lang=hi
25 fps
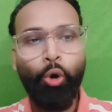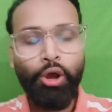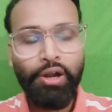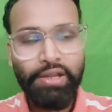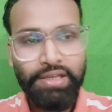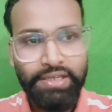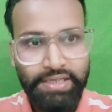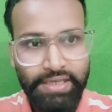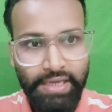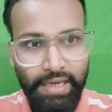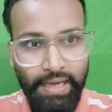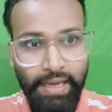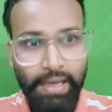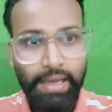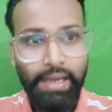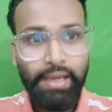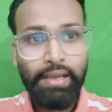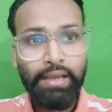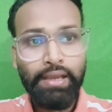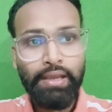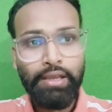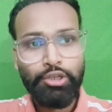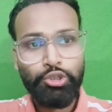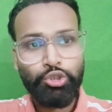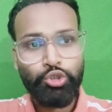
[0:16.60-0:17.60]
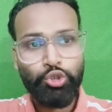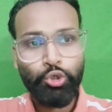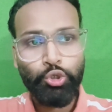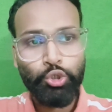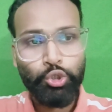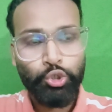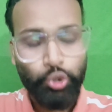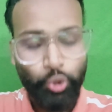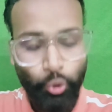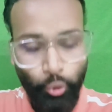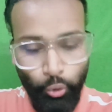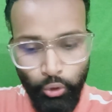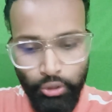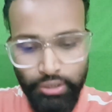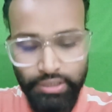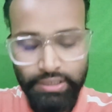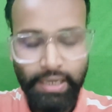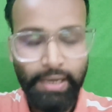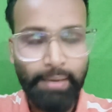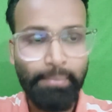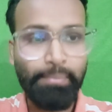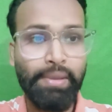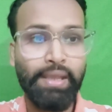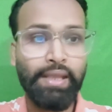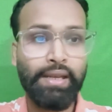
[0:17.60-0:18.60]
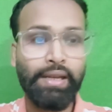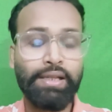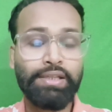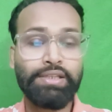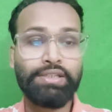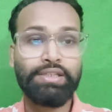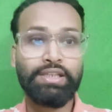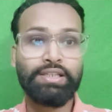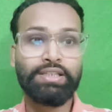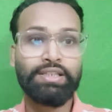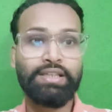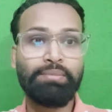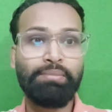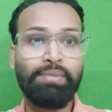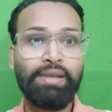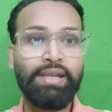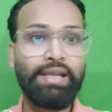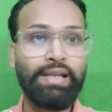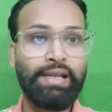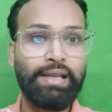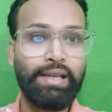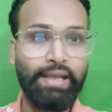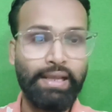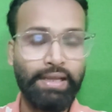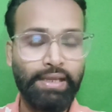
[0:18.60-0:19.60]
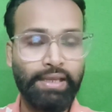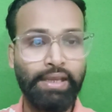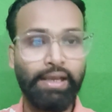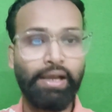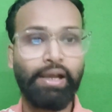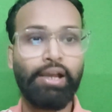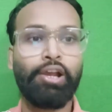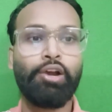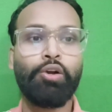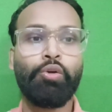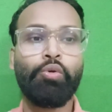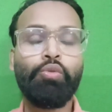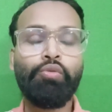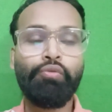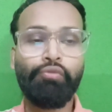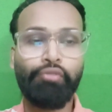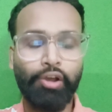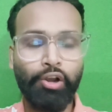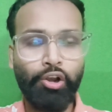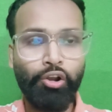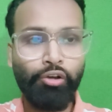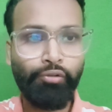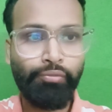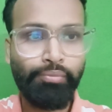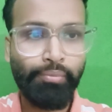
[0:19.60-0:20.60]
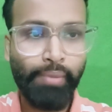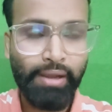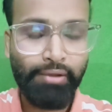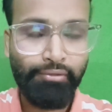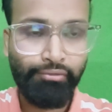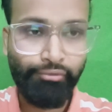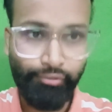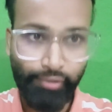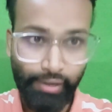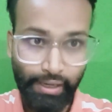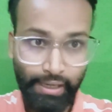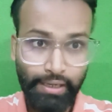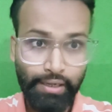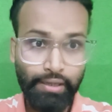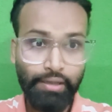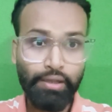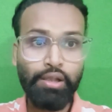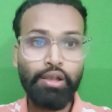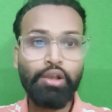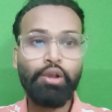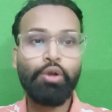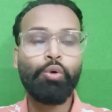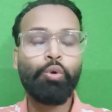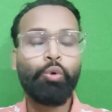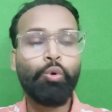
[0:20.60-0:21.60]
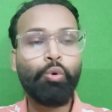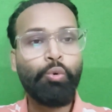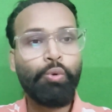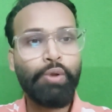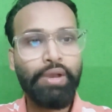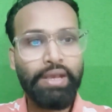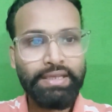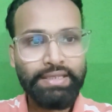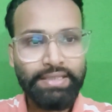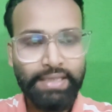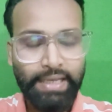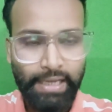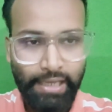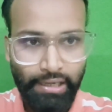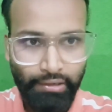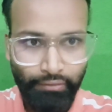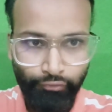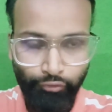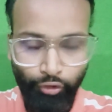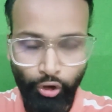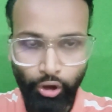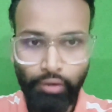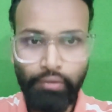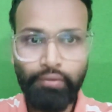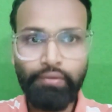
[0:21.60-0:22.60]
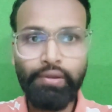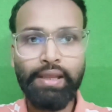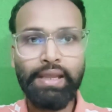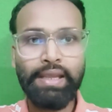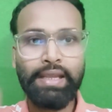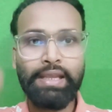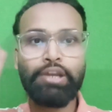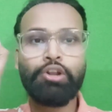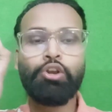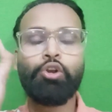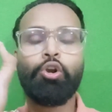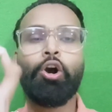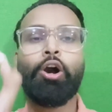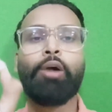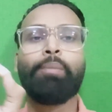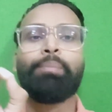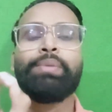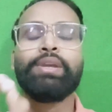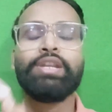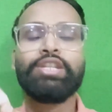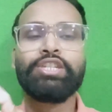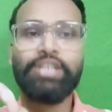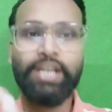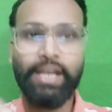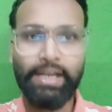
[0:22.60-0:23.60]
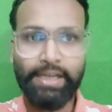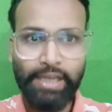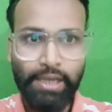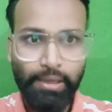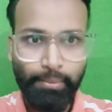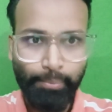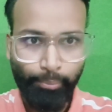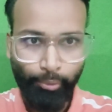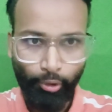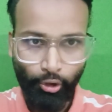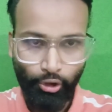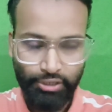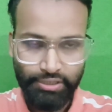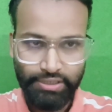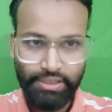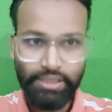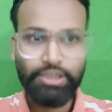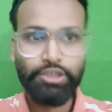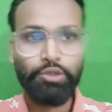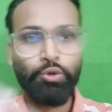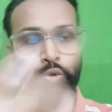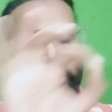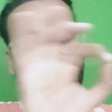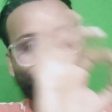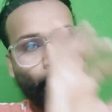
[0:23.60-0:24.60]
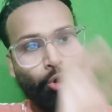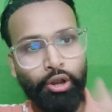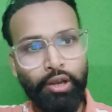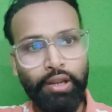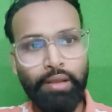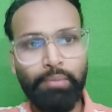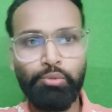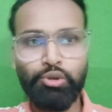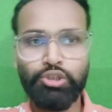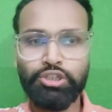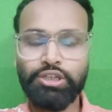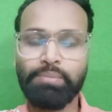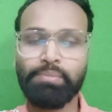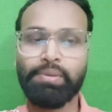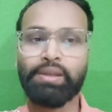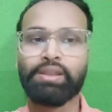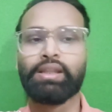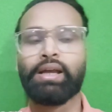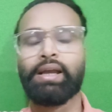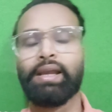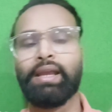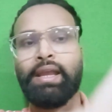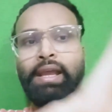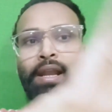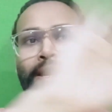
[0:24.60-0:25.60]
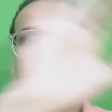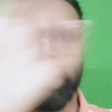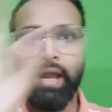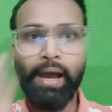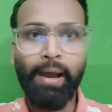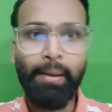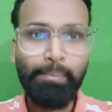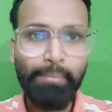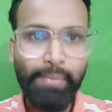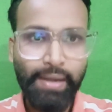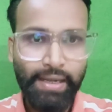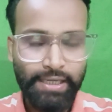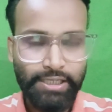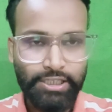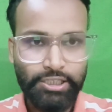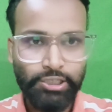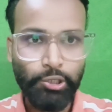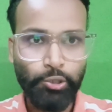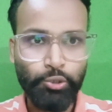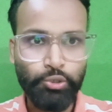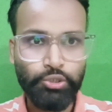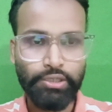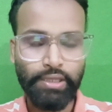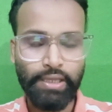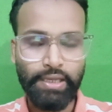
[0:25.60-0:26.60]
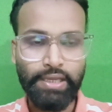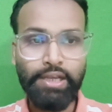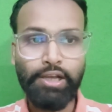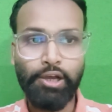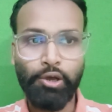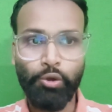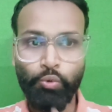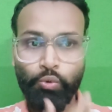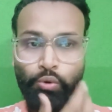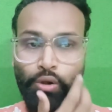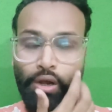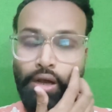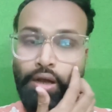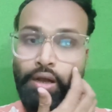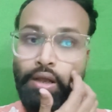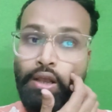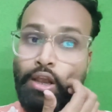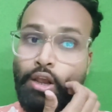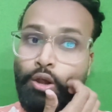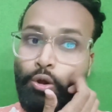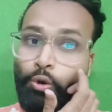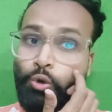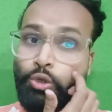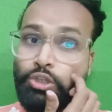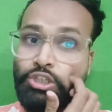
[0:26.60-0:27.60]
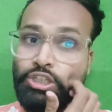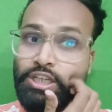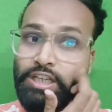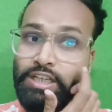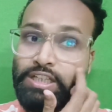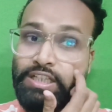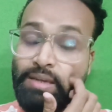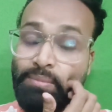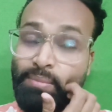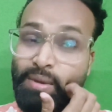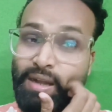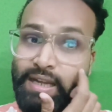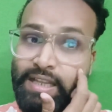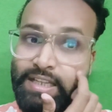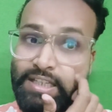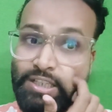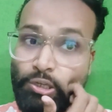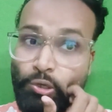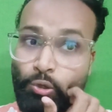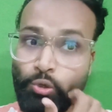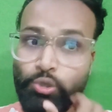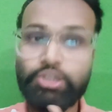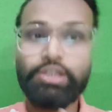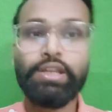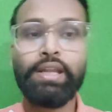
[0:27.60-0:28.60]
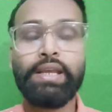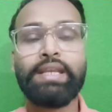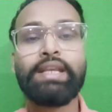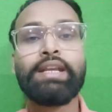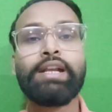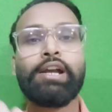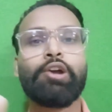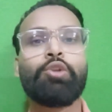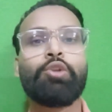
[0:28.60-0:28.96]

और ये जो सोर्स है मेरा जिससे मैं ये लेके आया हूं वन ऑफ माय फ्रेंड हु इज इन्वॉल्व इन कॉपी चेकिंग प्रोसेस उन्होंने मुझे बताया है नाम मैं डिस्क्लोज नहीं करूंगा कुछ चीजें मैं डिस्क्लोज नहीं